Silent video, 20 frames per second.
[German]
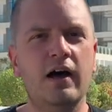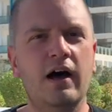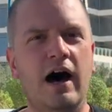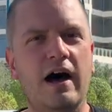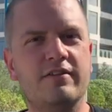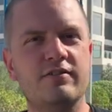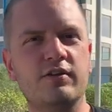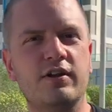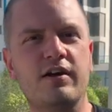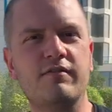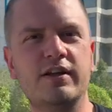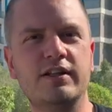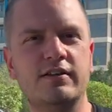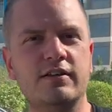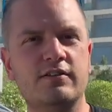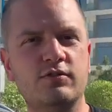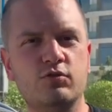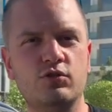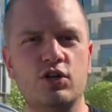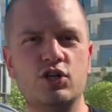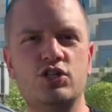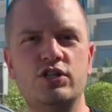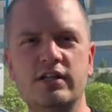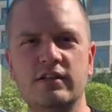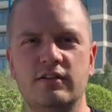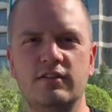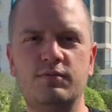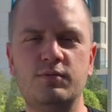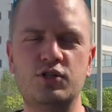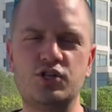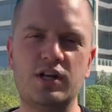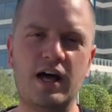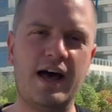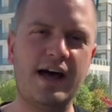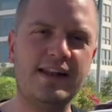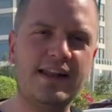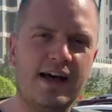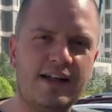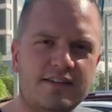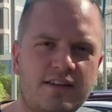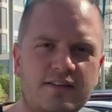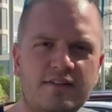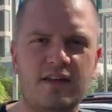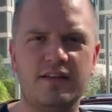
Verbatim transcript: Also da wird nicht unterschieden zwischen, ja, der hat das